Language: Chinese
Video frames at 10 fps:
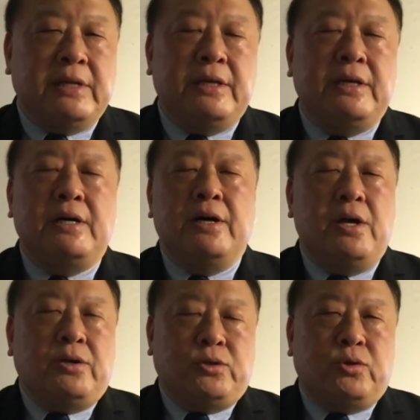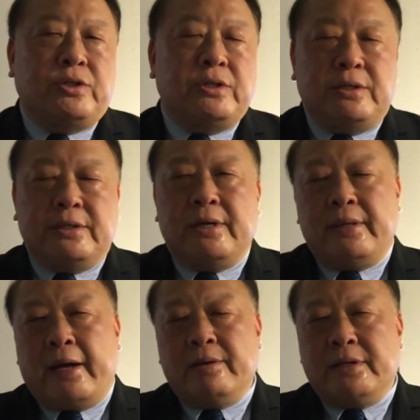第一个就是这个
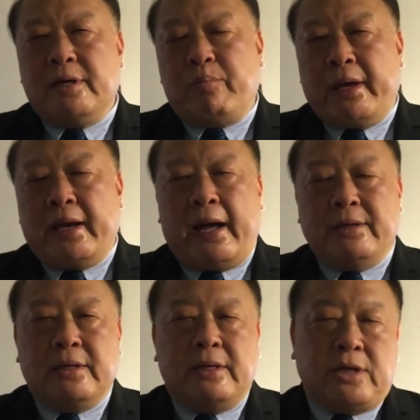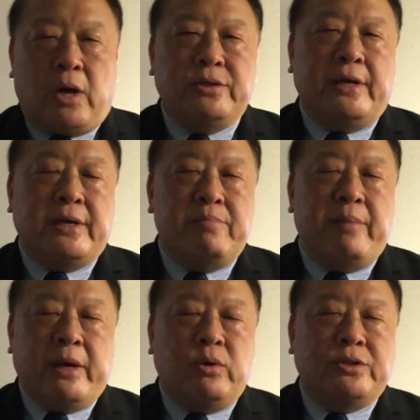南、这个北韩、这个朝鲜跟
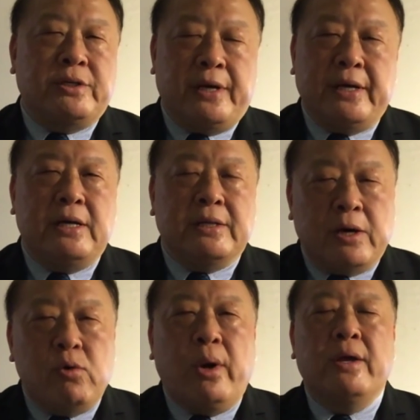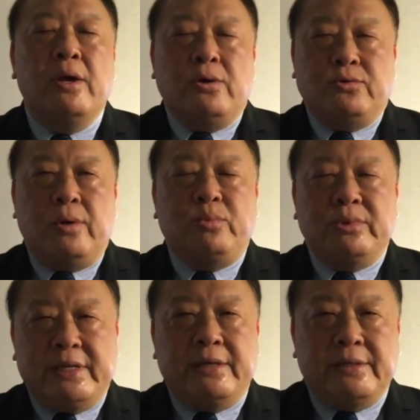美国之间可能会宣
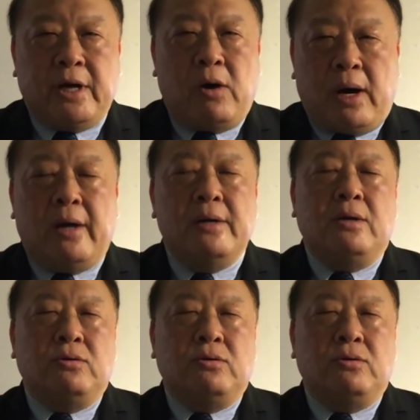布建交啊。